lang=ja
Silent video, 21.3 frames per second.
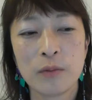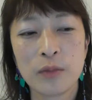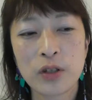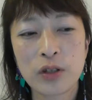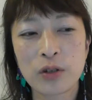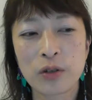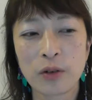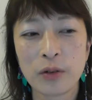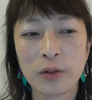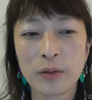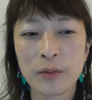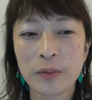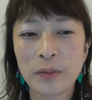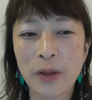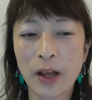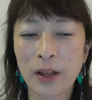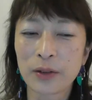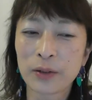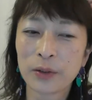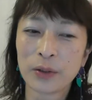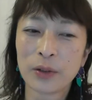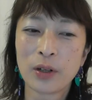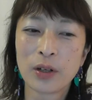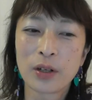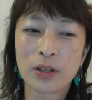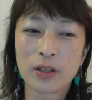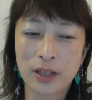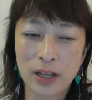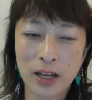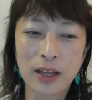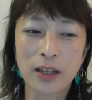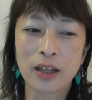むしろあの
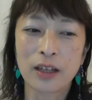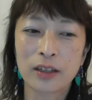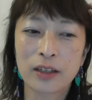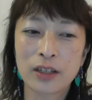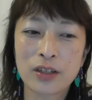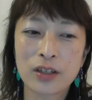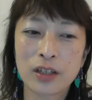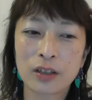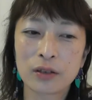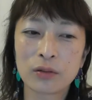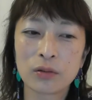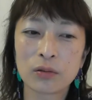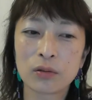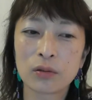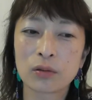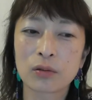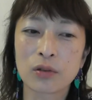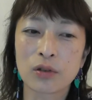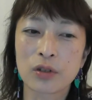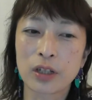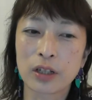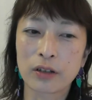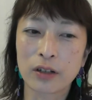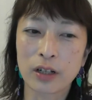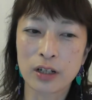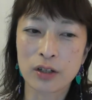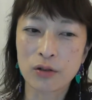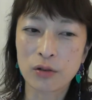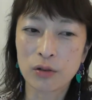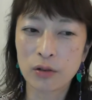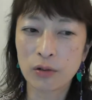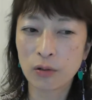ね私が堂々としてるから
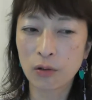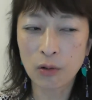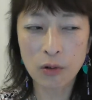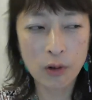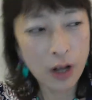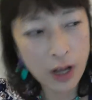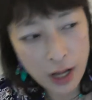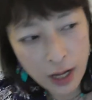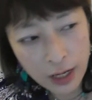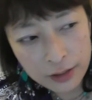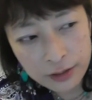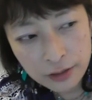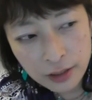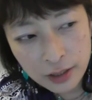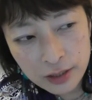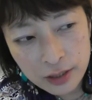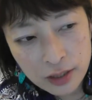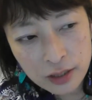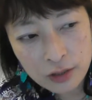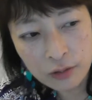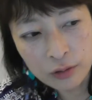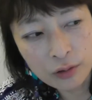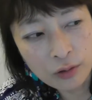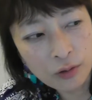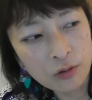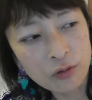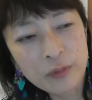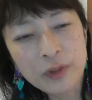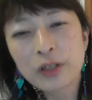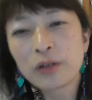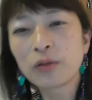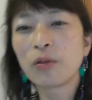それをこう恥ずかしいようにこ
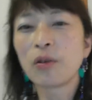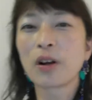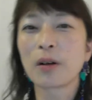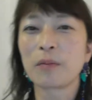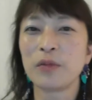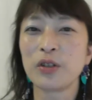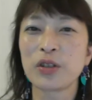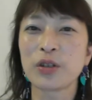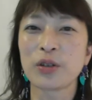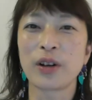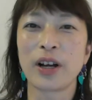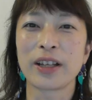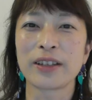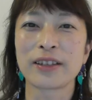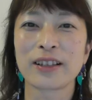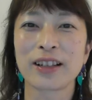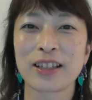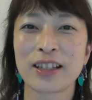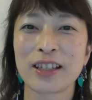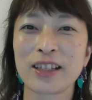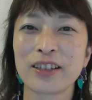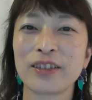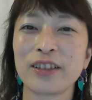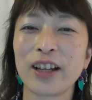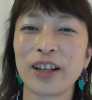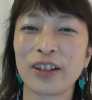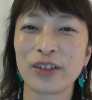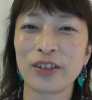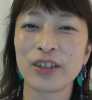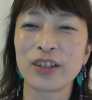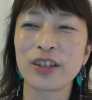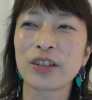う見る方がむしろ恥ずかしいぐら
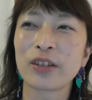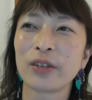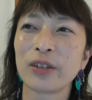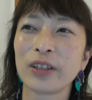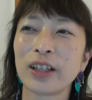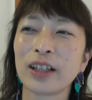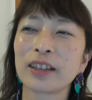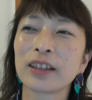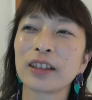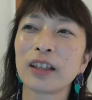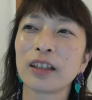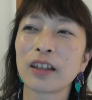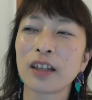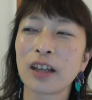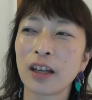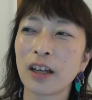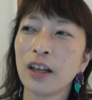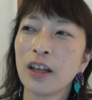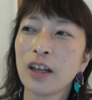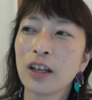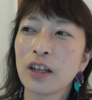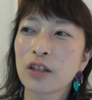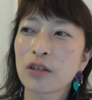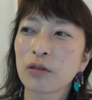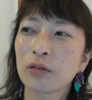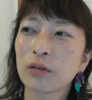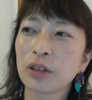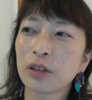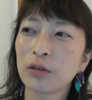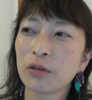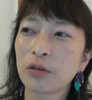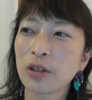いの勢いだったんでそ
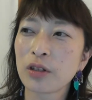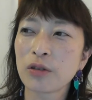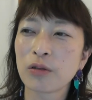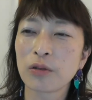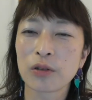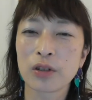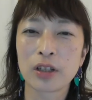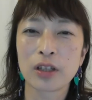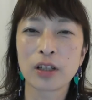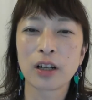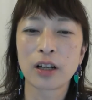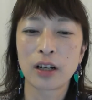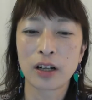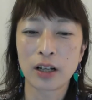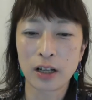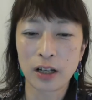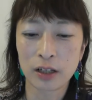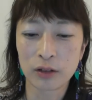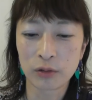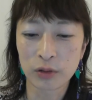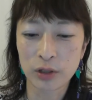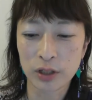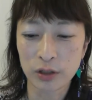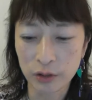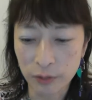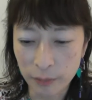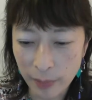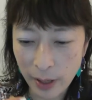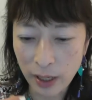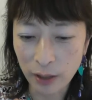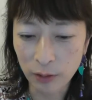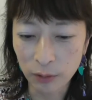んなドレスを着ながらあの昼
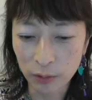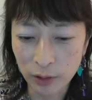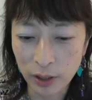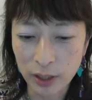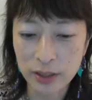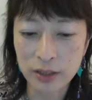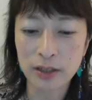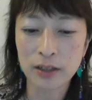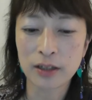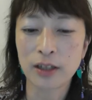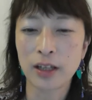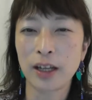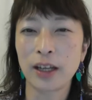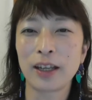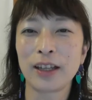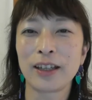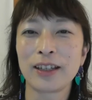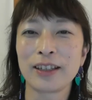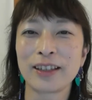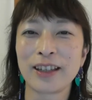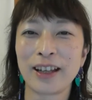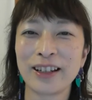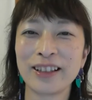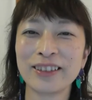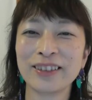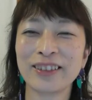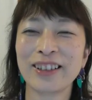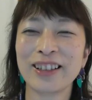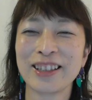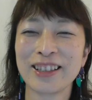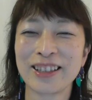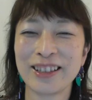パンをかじっていたりと
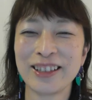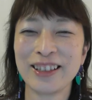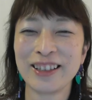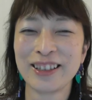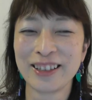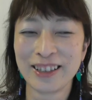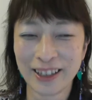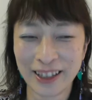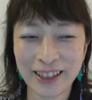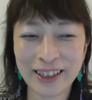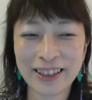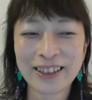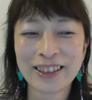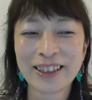かしてですね。